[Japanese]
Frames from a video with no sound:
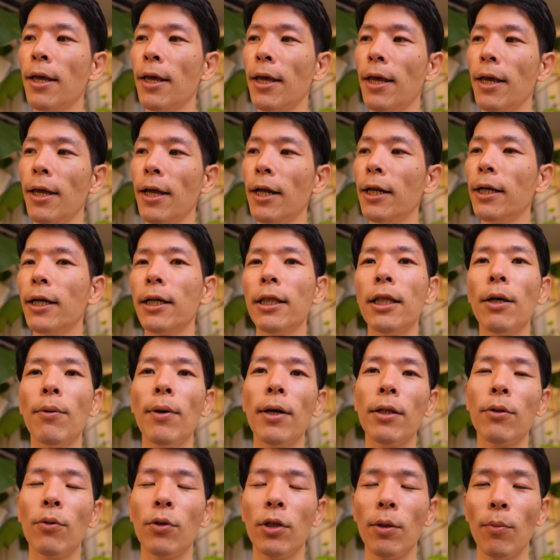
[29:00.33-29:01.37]
えー、やり方
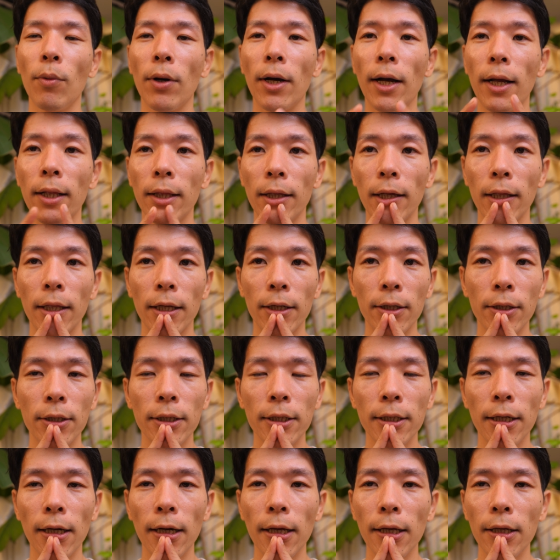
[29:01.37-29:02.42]
はとても簡単で、
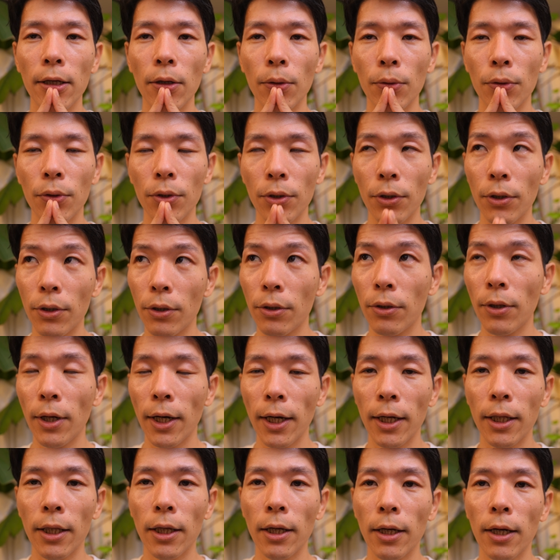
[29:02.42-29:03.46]
口から息をふーっと
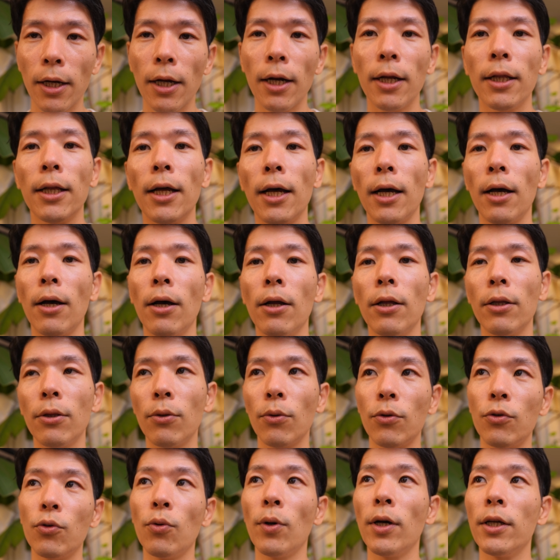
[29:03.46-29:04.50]
吐いて、体
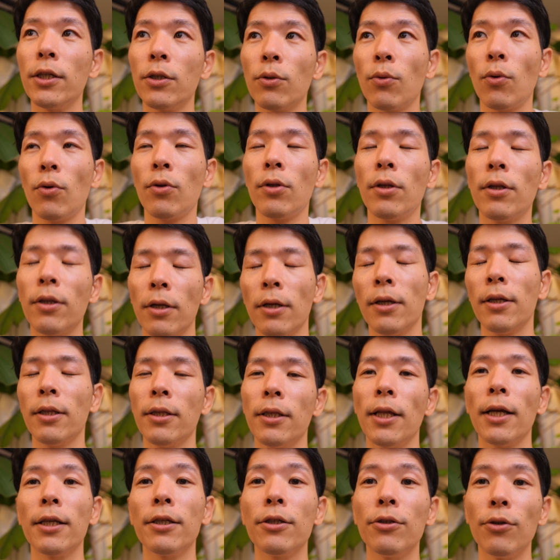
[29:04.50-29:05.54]
と上半身を
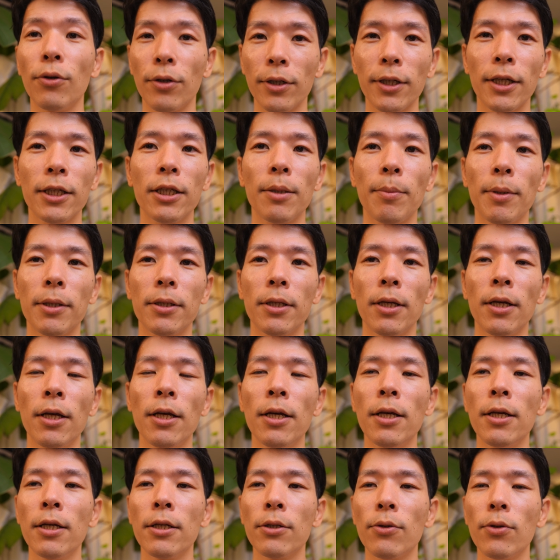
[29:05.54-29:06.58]
脱力させます。
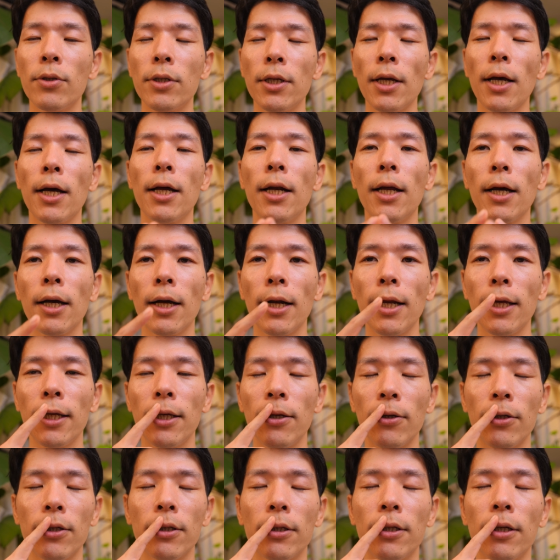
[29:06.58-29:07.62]
そして鼻から
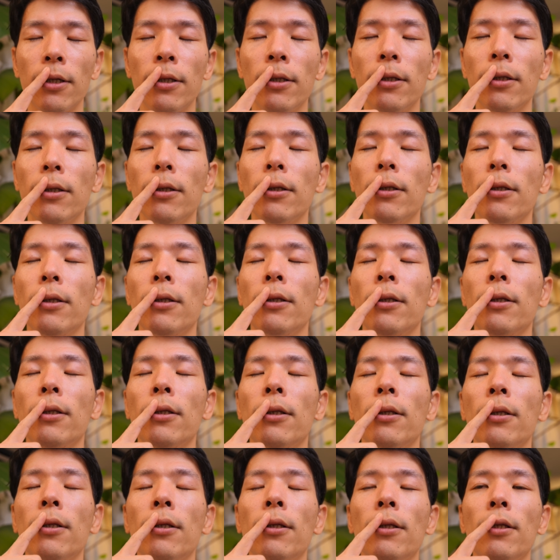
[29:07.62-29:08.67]
息を吸って、
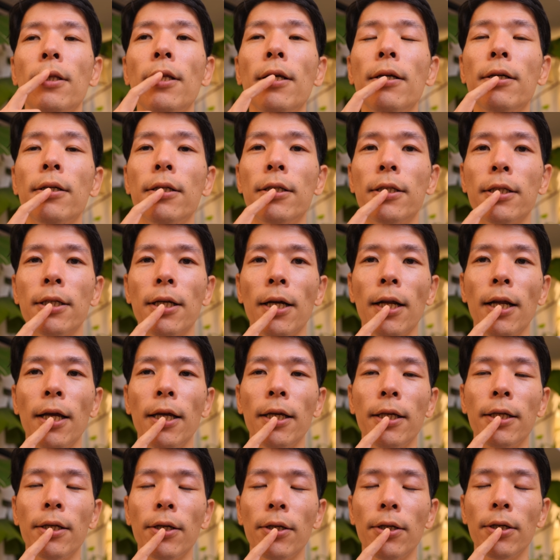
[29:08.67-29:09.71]
で、口から
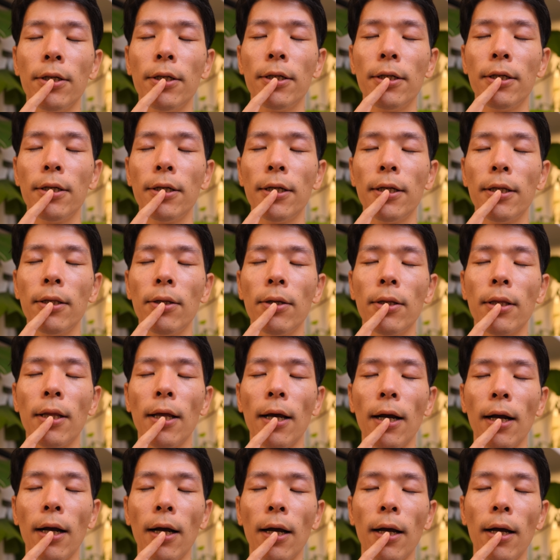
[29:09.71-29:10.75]
息をゆっくりと
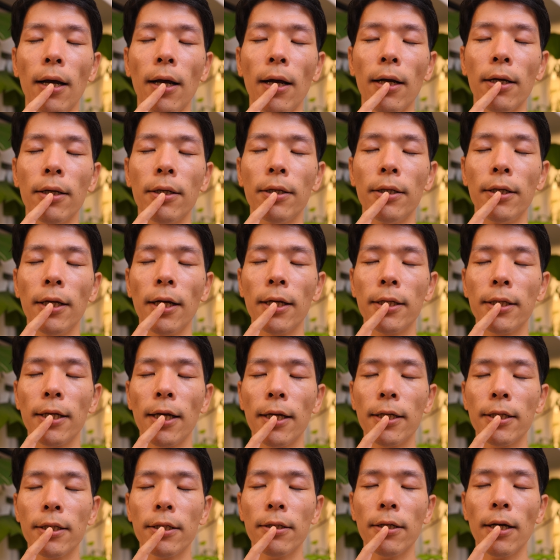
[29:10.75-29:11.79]
長く優
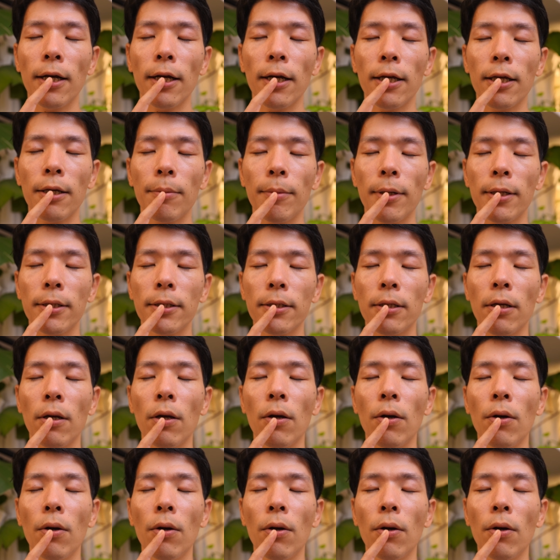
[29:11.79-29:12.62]
しく吐きます。